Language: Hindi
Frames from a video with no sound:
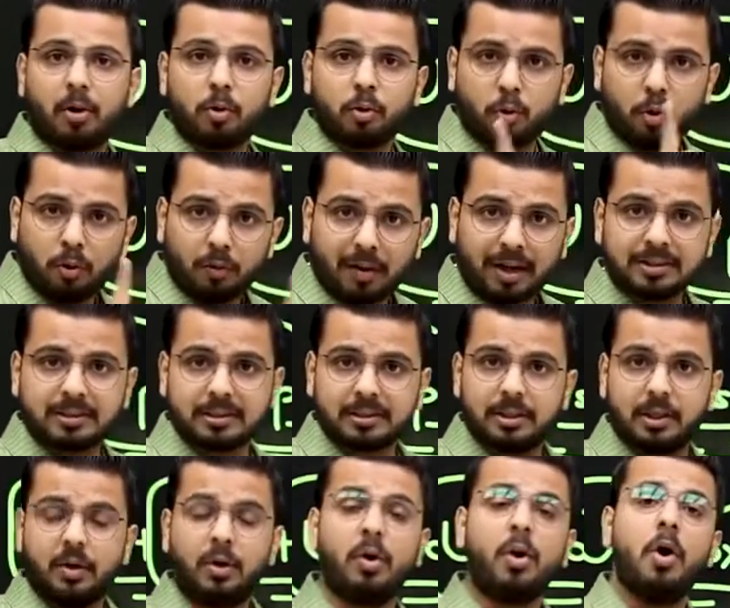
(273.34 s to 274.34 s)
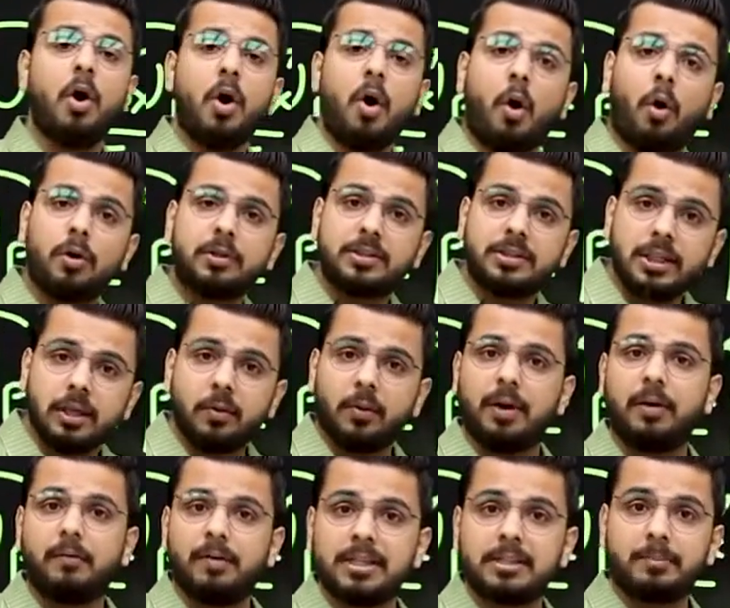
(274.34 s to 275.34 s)
अकाउंट खुलवा सकते हो और
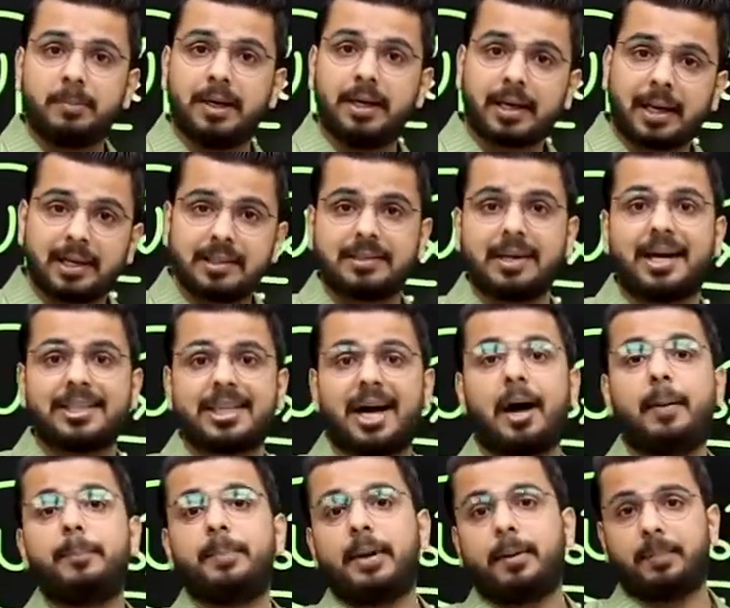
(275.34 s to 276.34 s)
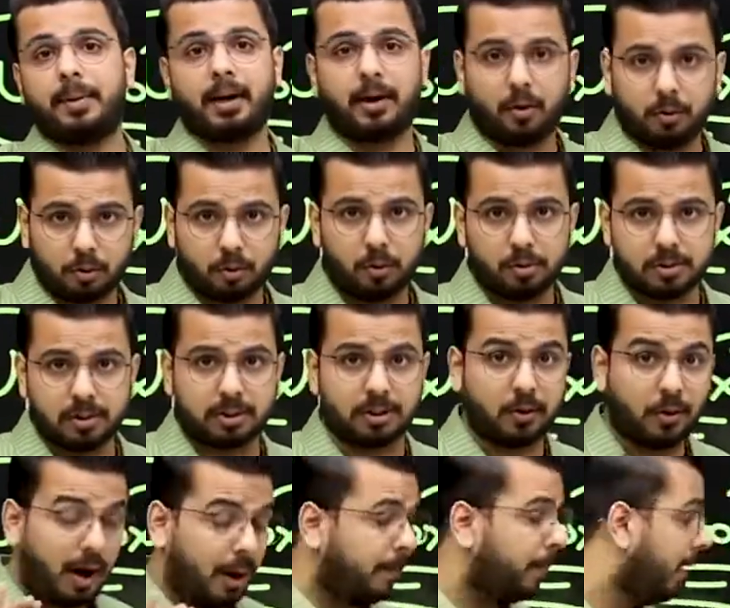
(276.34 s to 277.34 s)
जीरो इन्वेस्टमेंट के साथ आप भी अपना अकाउंट खोल
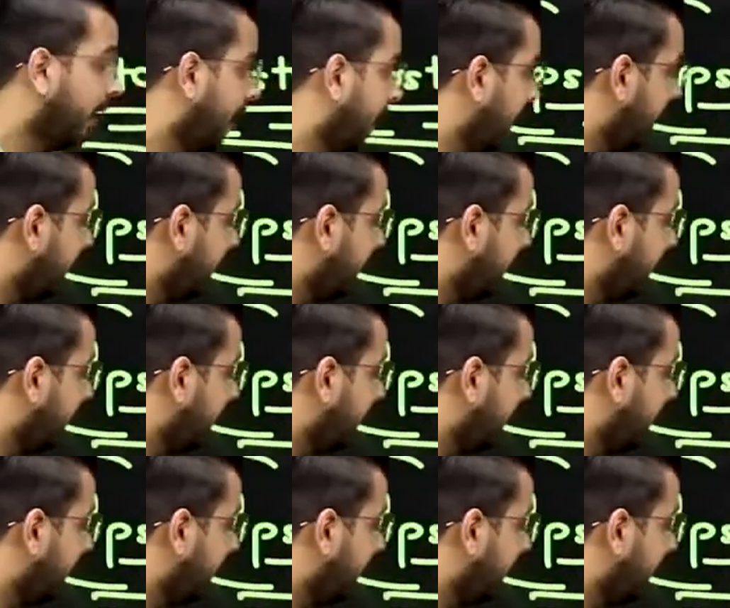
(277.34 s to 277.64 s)
सकते हो अब